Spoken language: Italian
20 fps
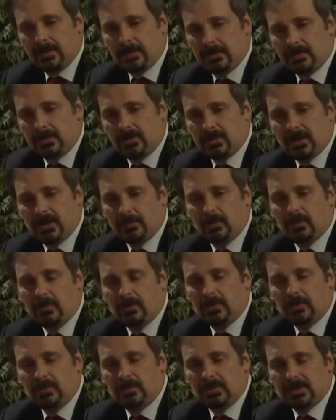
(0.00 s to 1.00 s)
eh,
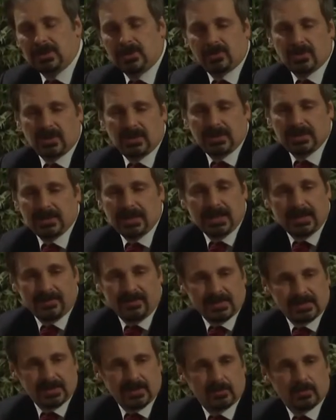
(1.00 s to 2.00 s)
diciamo, eh, sincerità,
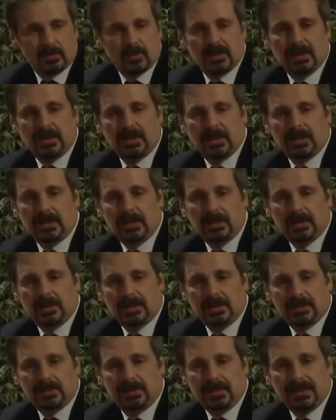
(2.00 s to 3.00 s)
fa
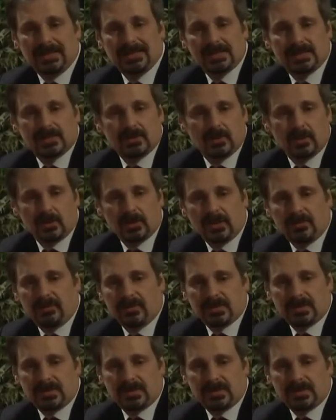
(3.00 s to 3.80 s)
scaturire attenzione,